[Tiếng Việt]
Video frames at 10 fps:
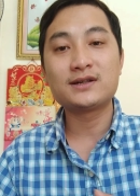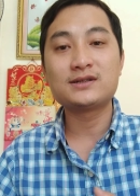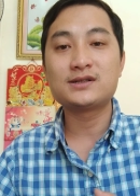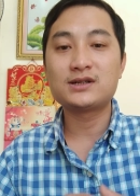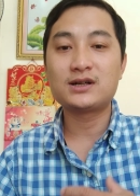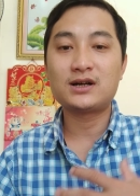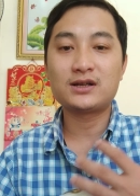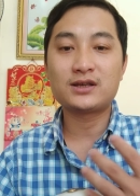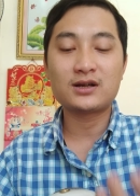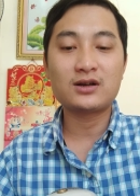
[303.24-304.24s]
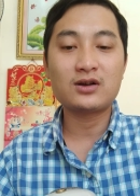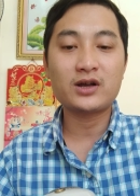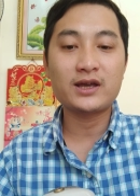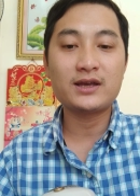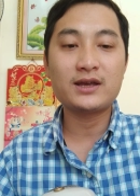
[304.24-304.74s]
dư uh, những
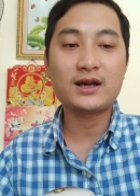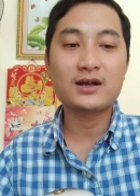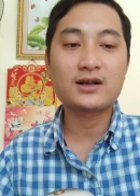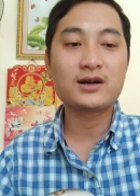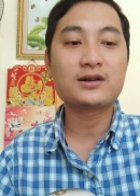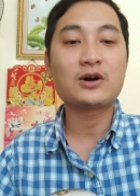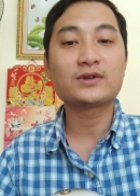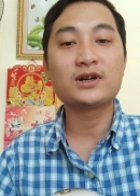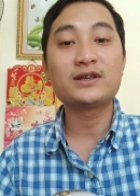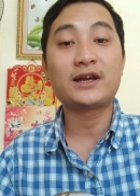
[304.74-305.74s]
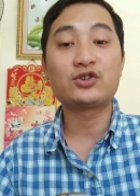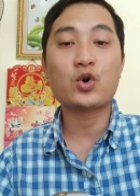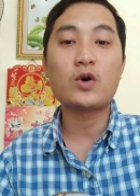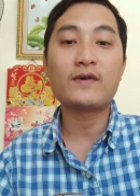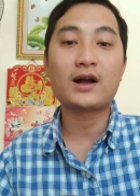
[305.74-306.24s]
cái kênh đầu tư dành cho
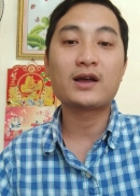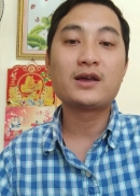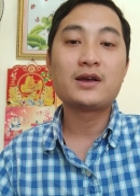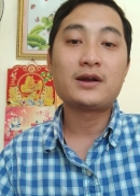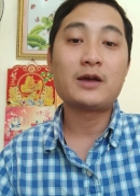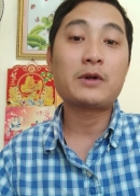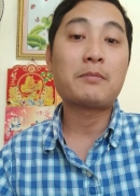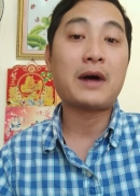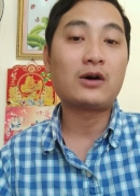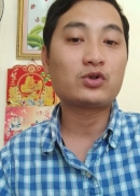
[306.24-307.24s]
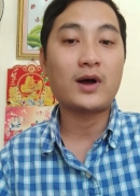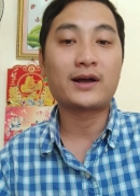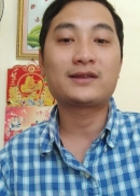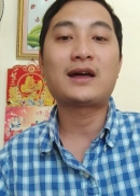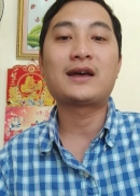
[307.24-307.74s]
cổ vật để mà bảo toàn
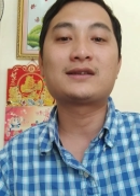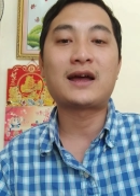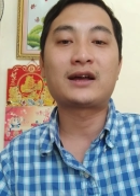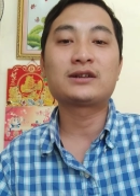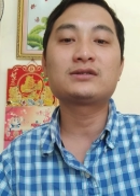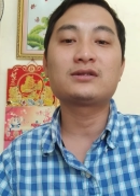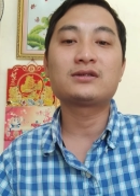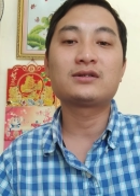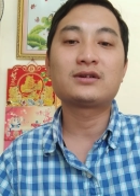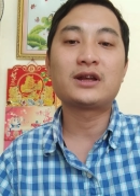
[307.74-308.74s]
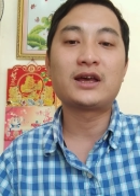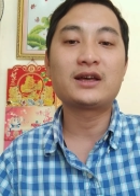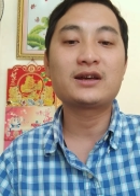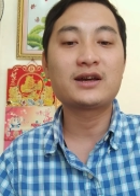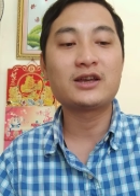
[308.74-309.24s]
cái tài sản
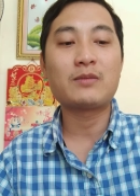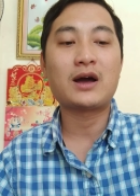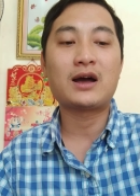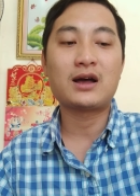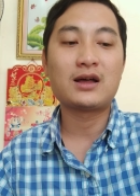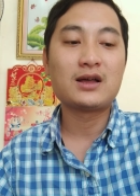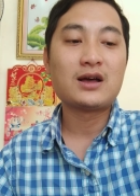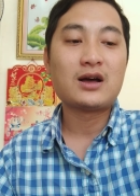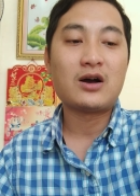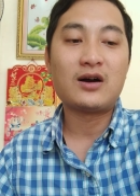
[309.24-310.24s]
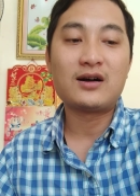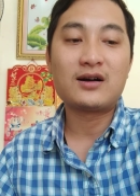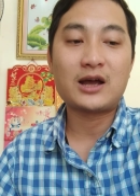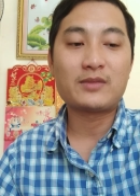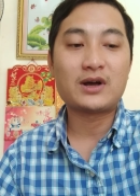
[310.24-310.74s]
để khi mà họ
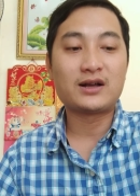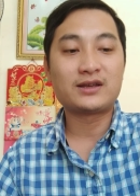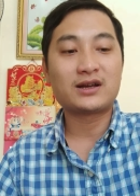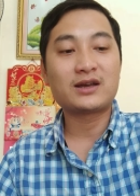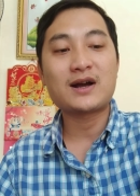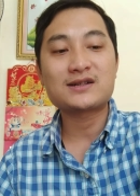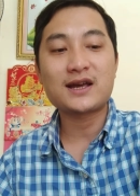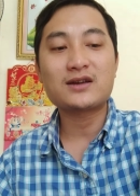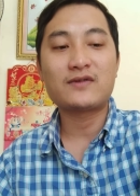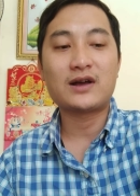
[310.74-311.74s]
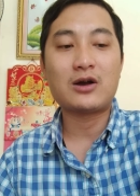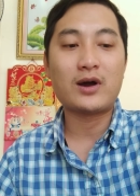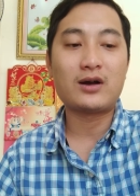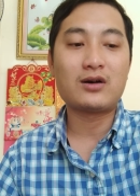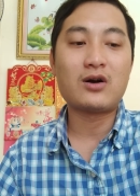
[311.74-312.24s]
gặp uh, những cái bất trắc và
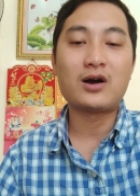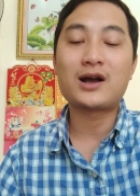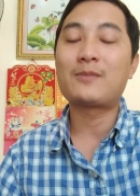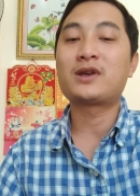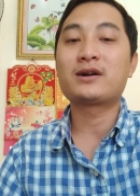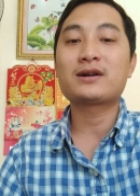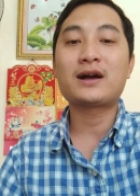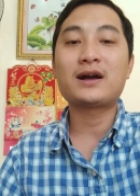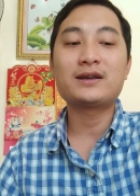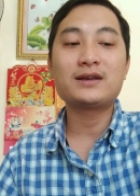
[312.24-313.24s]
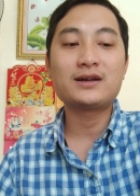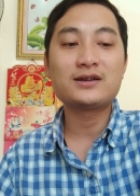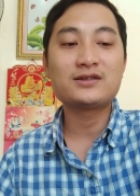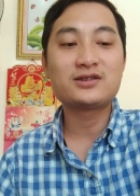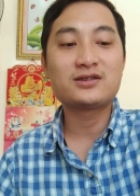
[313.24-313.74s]
họ, họ gặp những cái
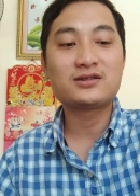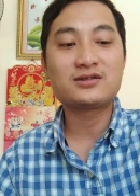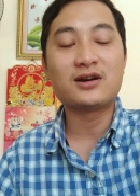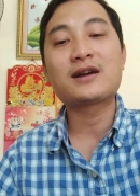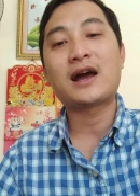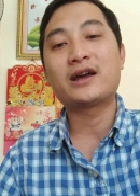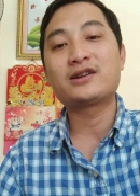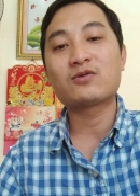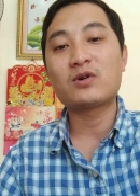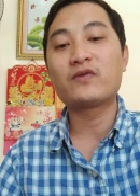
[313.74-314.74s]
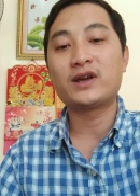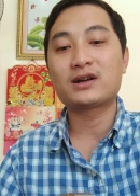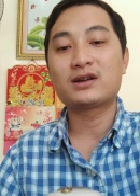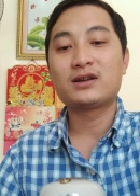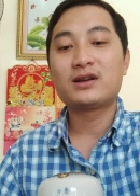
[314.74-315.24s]
trở ngại trong công
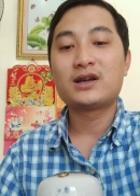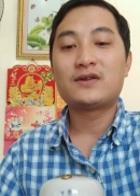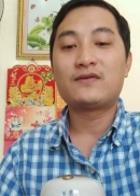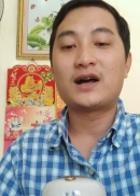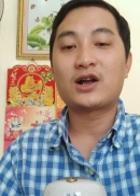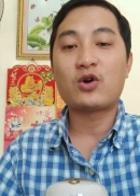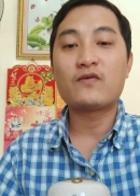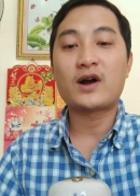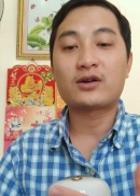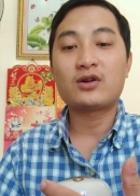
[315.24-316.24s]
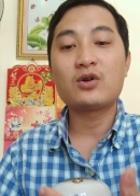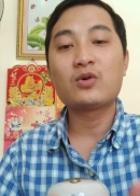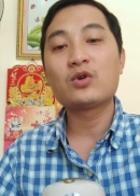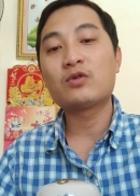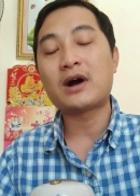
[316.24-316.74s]
việc và cổ vật nó
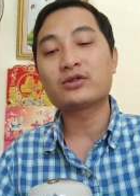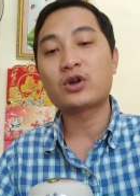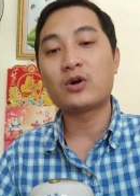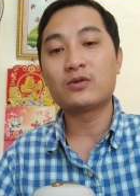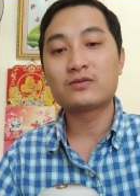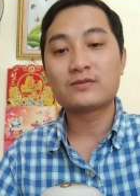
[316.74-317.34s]
luôn luôn bảo tồn